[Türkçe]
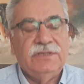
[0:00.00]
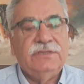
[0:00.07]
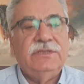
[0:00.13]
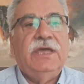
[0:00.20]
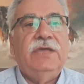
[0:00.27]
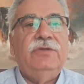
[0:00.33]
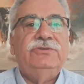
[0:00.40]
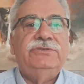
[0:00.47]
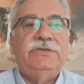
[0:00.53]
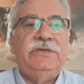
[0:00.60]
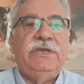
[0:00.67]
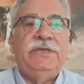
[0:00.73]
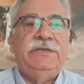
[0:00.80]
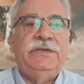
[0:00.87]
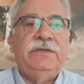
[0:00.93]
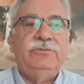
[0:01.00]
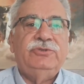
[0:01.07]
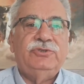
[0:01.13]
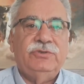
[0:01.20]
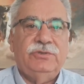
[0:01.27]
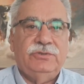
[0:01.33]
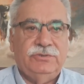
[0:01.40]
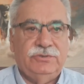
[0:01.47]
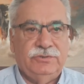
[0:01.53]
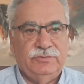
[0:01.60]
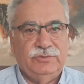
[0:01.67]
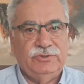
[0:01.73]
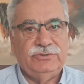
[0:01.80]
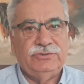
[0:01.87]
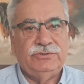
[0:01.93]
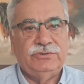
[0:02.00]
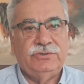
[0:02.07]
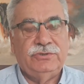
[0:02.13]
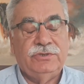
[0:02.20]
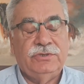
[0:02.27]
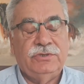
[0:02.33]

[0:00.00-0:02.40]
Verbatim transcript: Daha önce yayınlamış olduğumuz